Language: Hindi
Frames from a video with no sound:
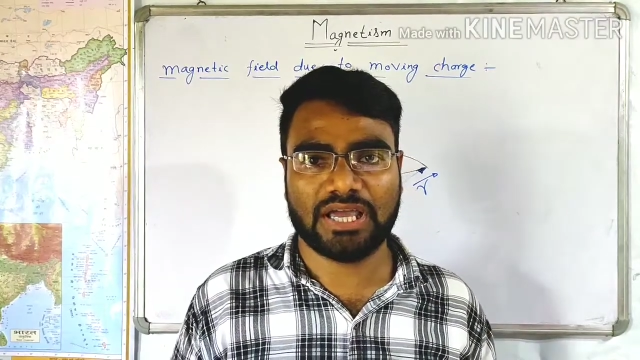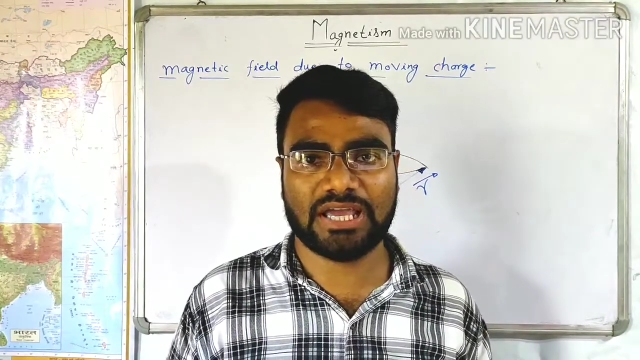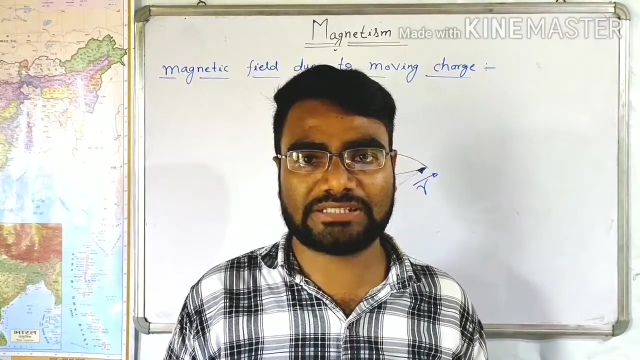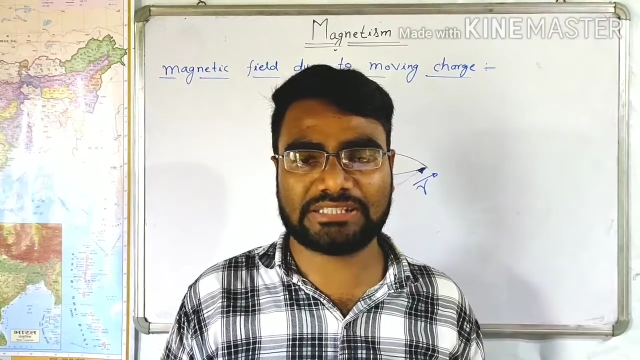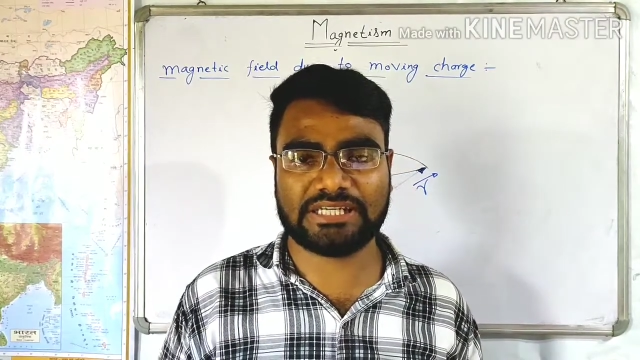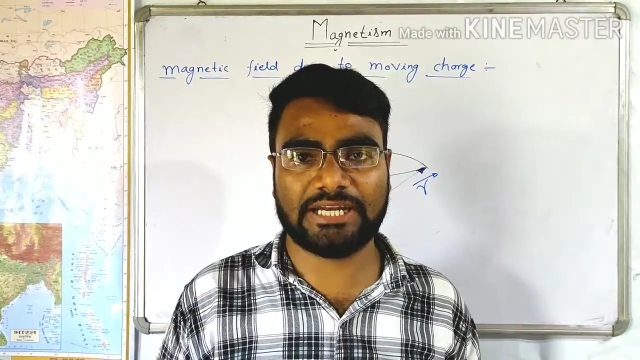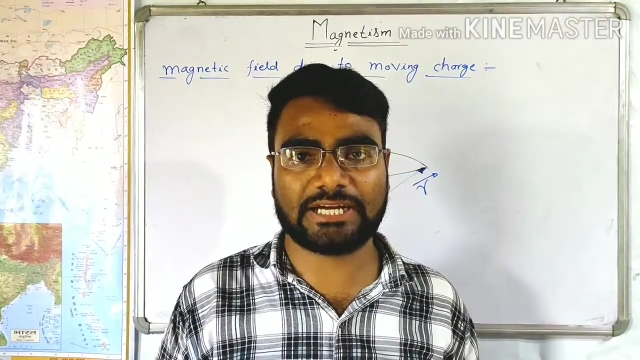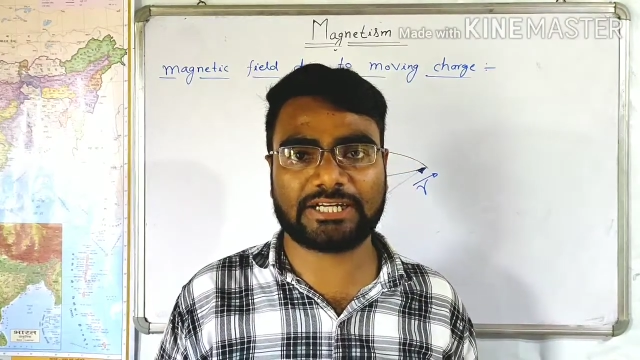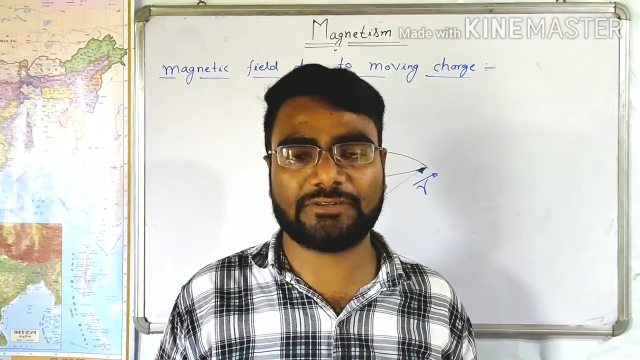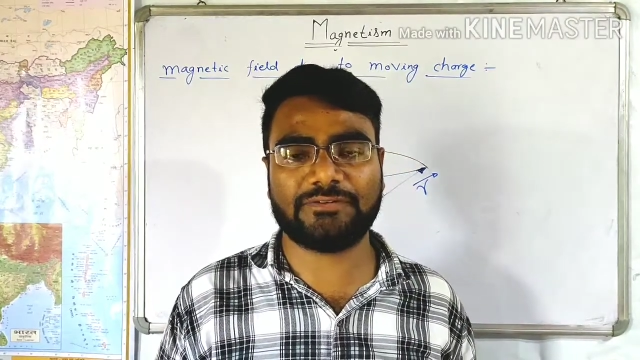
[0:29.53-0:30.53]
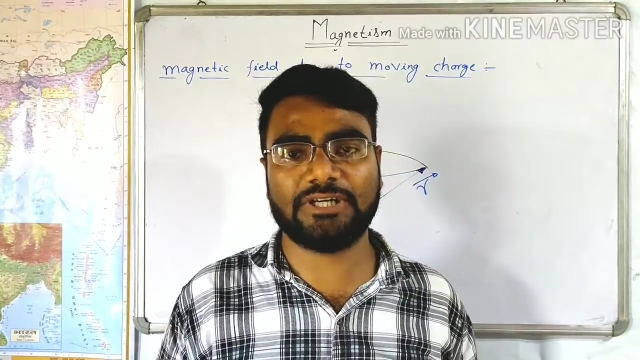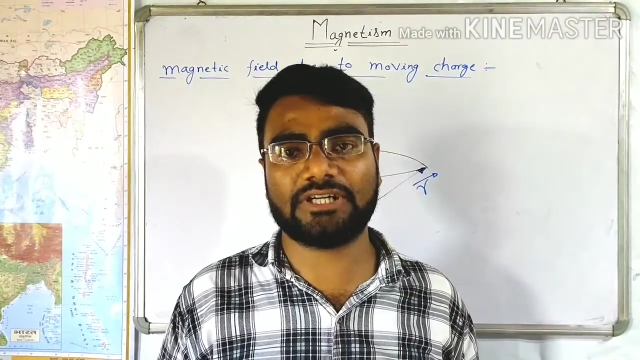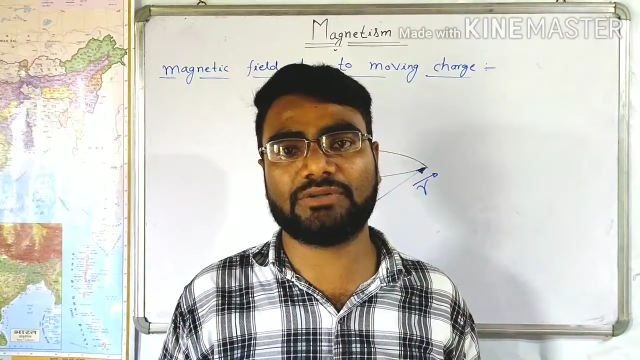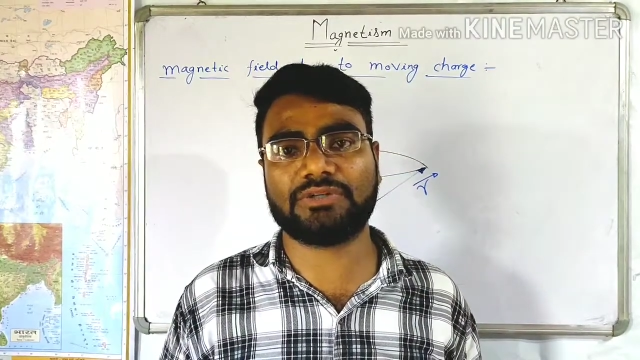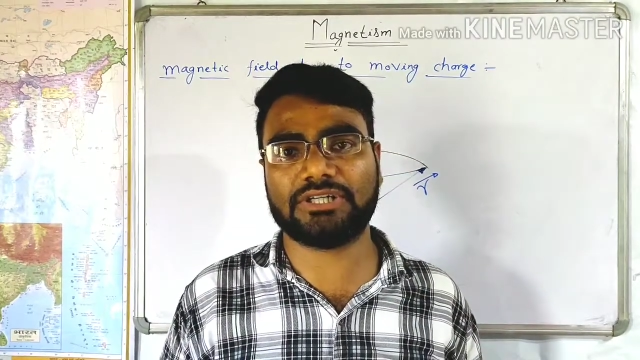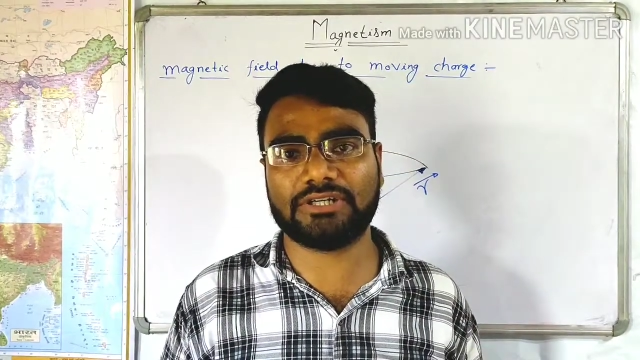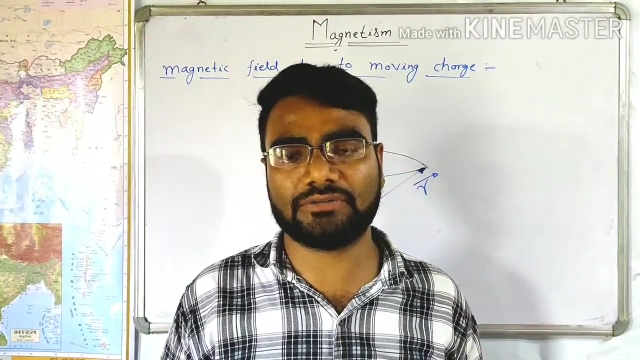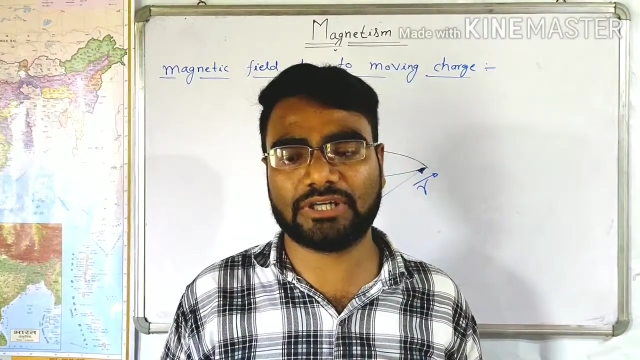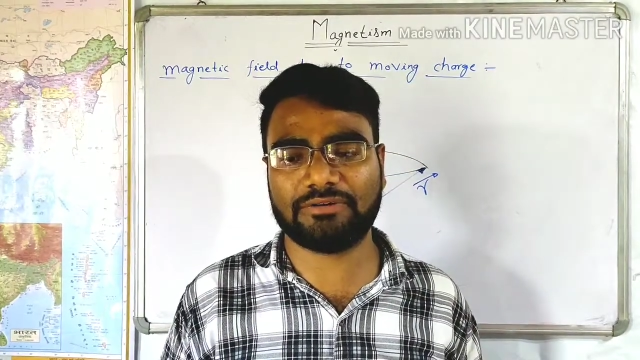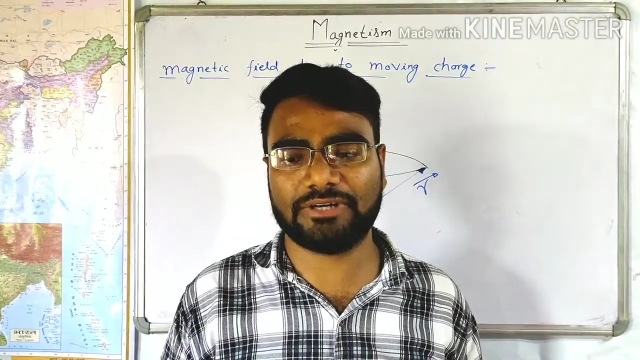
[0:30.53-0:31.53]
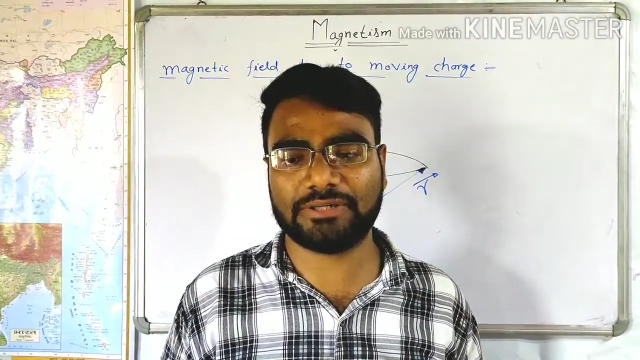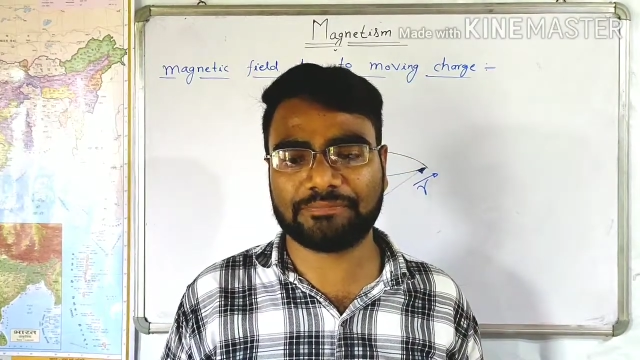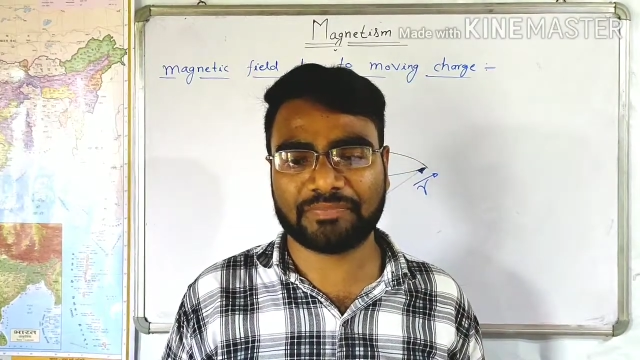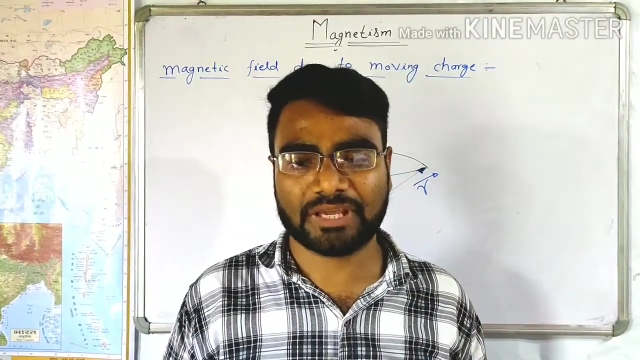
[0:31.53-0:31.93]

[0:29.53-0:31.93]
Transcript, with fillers: ऐसे ही इलेक्ट्रिक फील्ड क्यों क्रिएट होता है बेटे